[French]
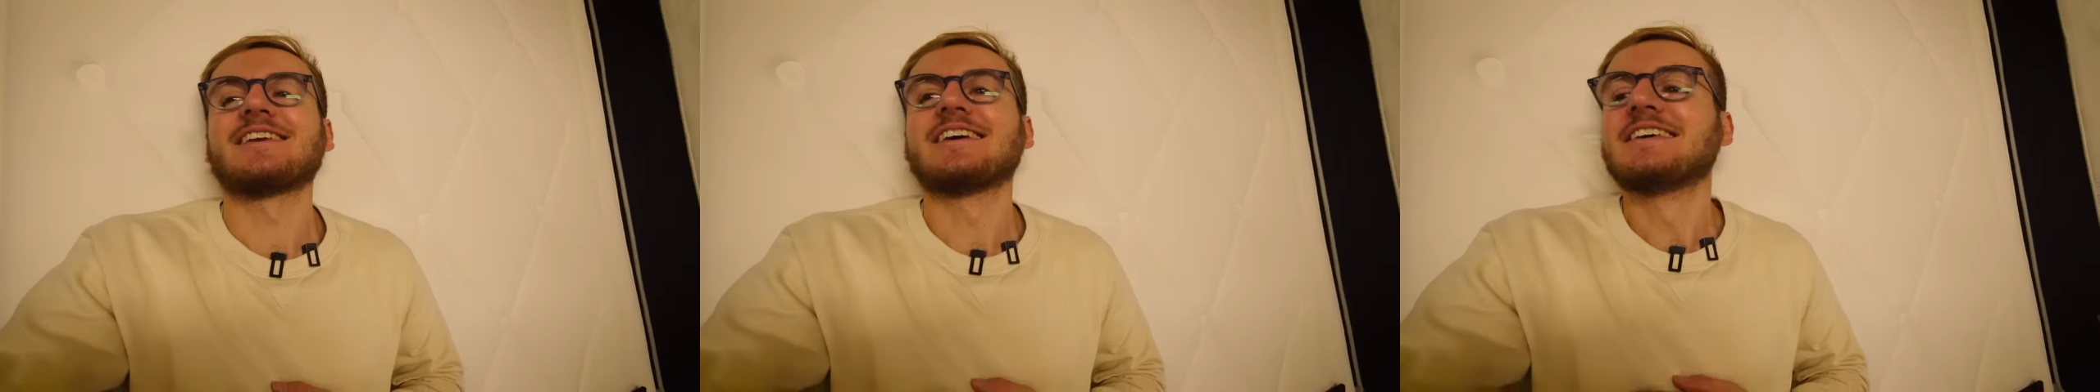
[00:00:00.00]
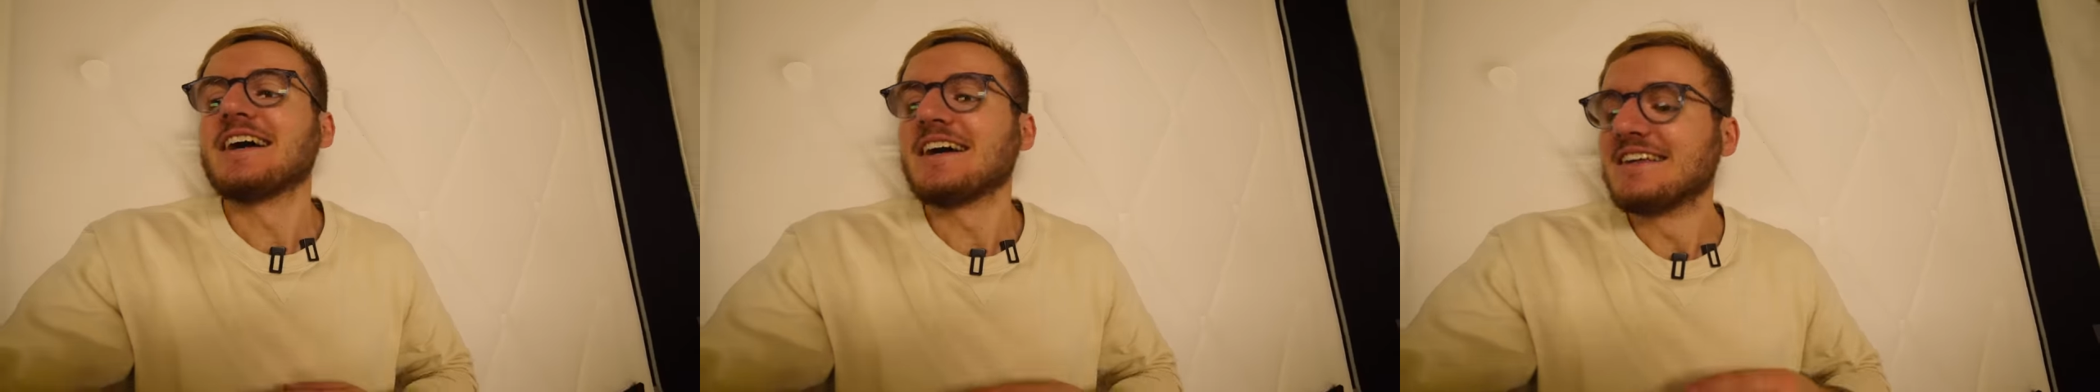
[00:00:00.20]

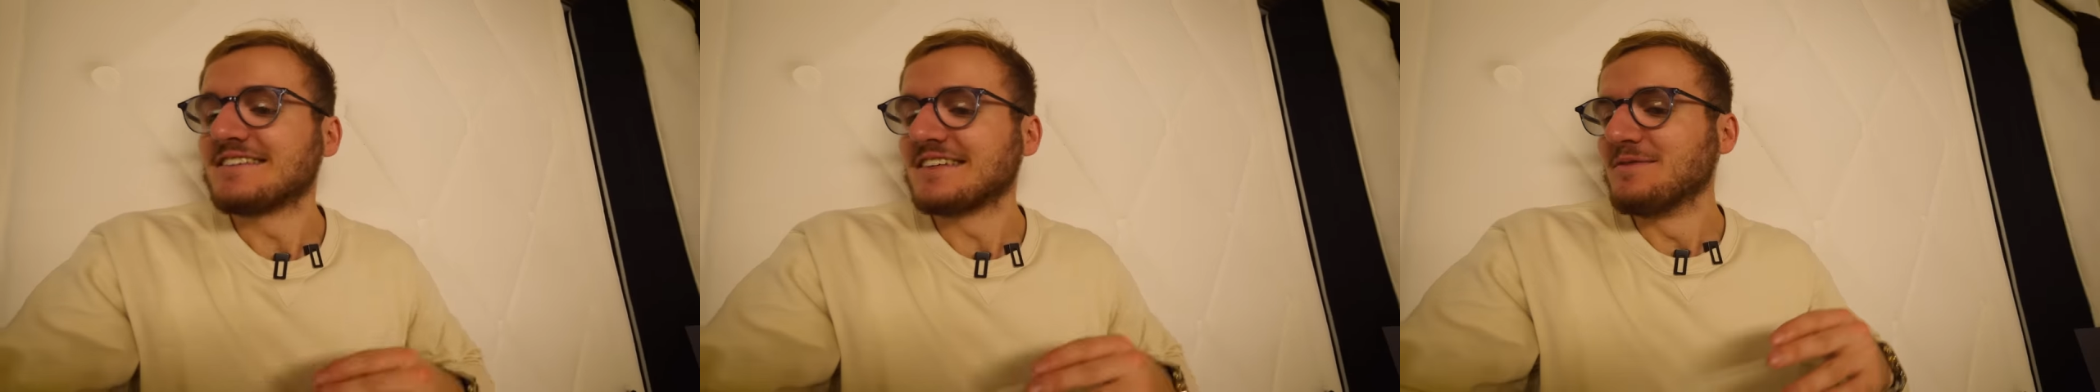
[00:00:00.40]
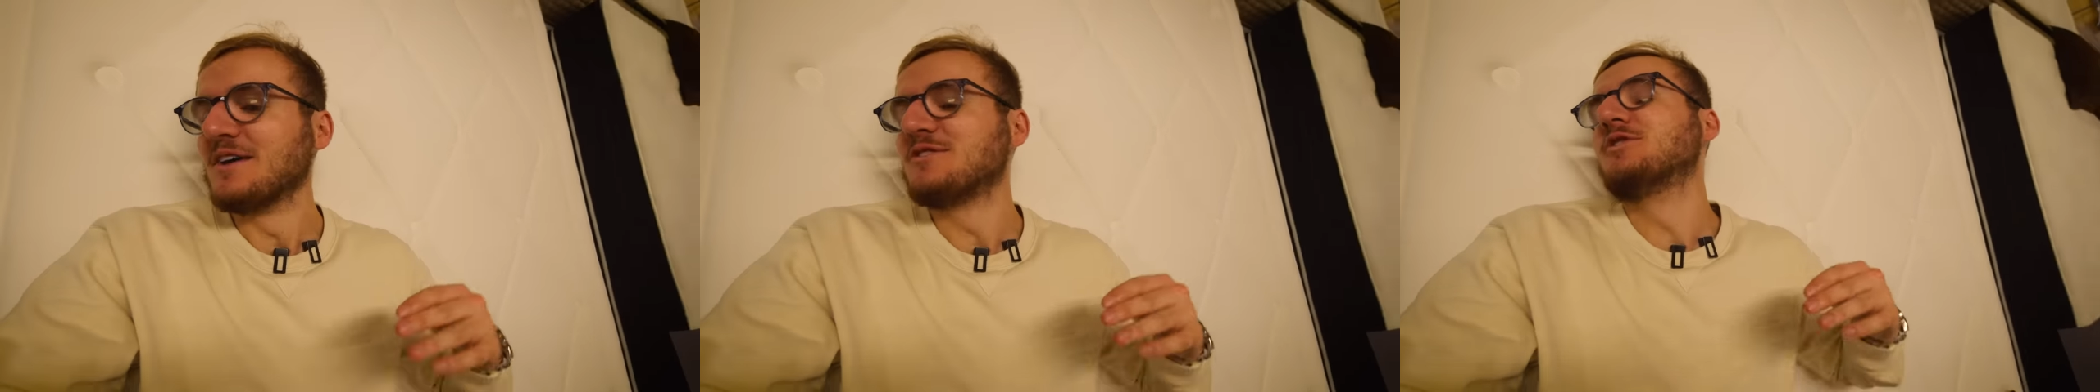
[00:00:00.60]
Les gars,
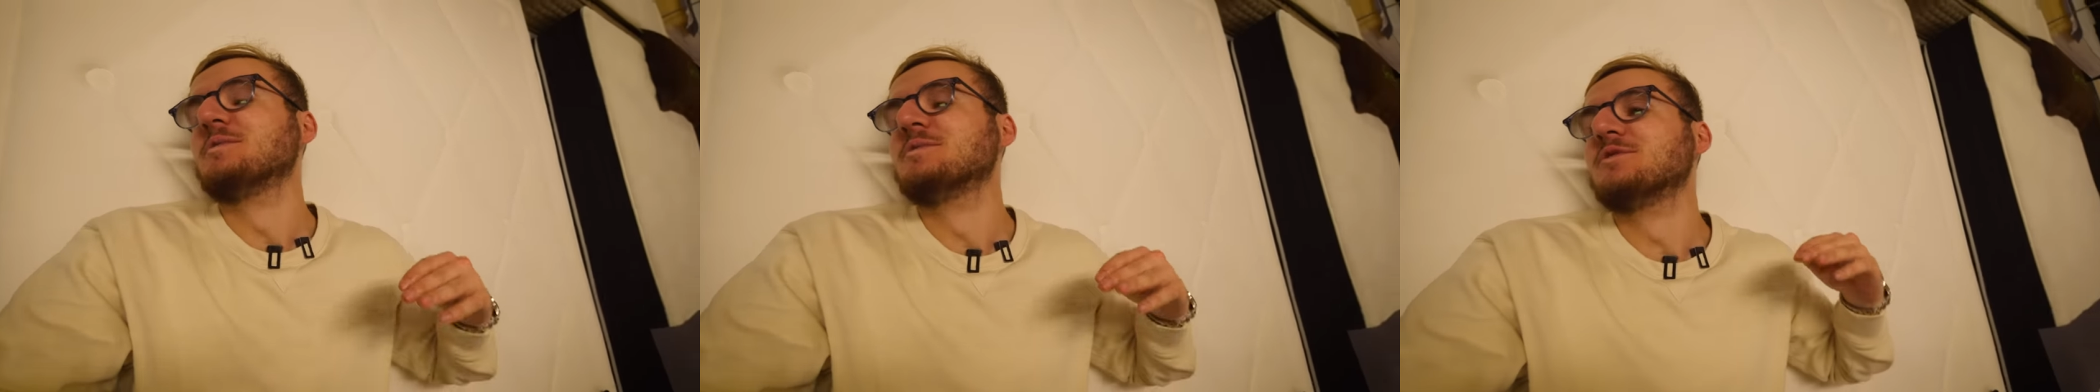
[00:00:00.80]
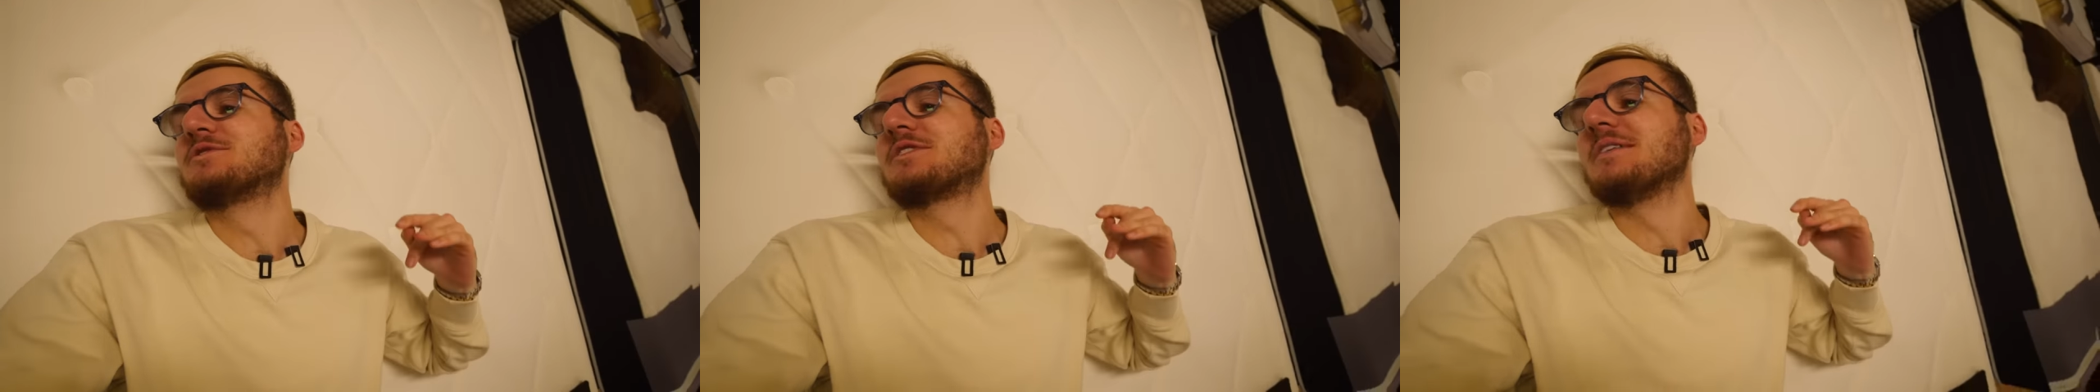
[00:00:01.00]
laissez-moi deux
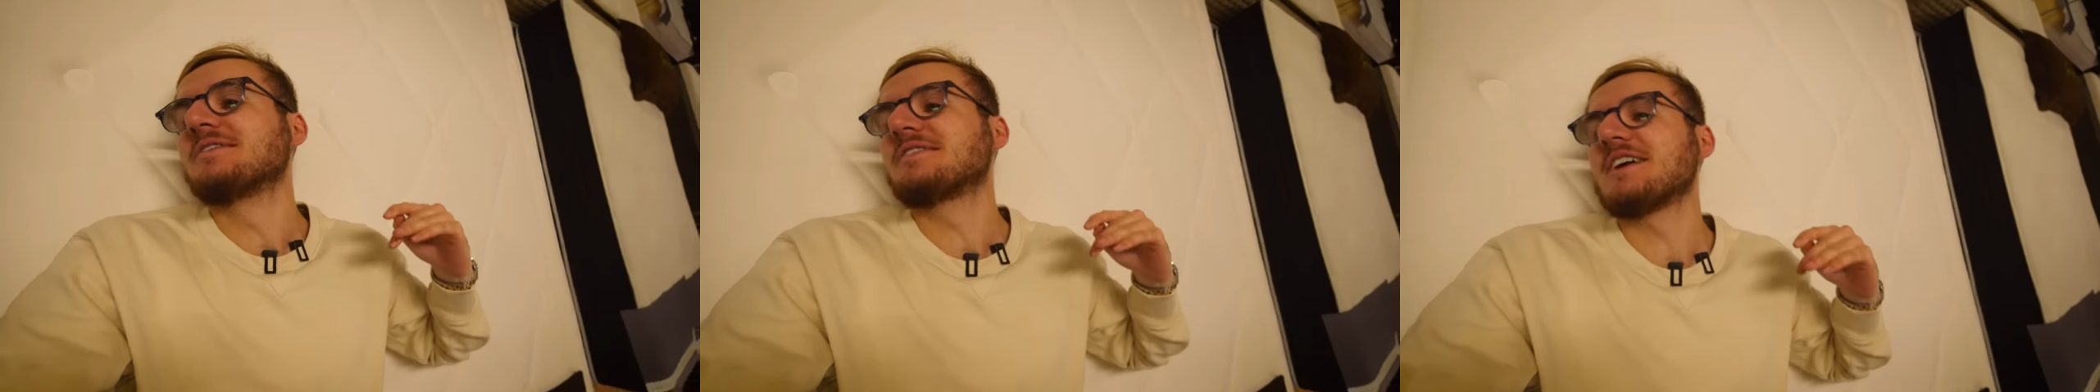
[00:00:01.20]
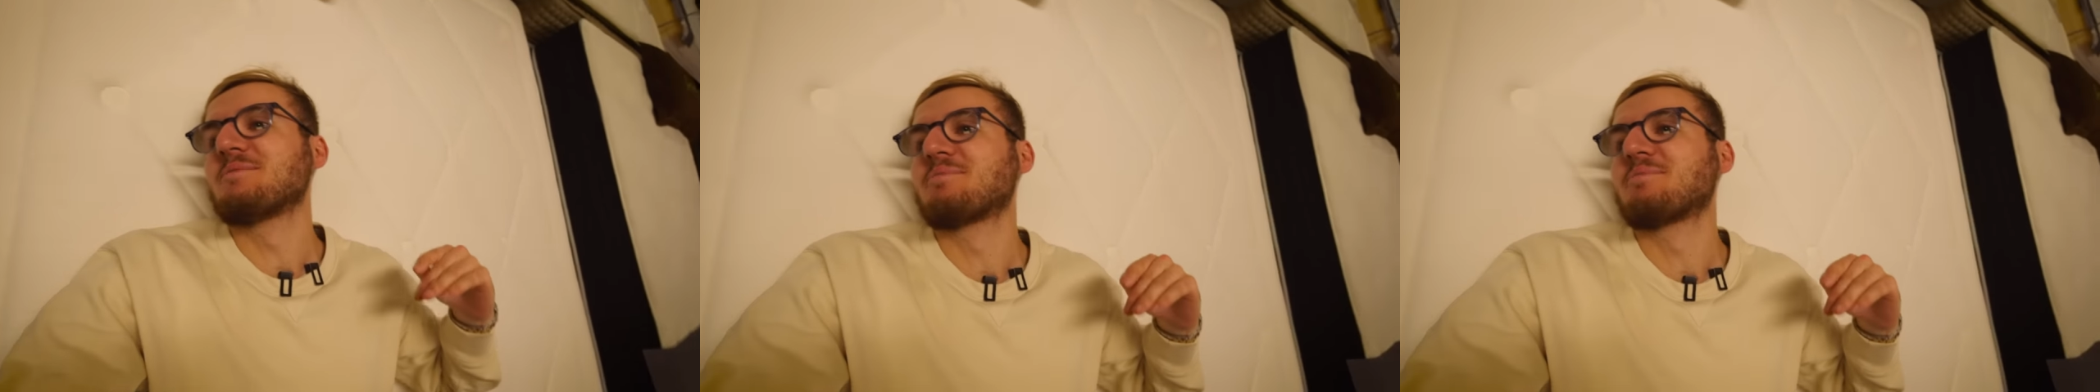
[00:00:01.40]
minutes comme ça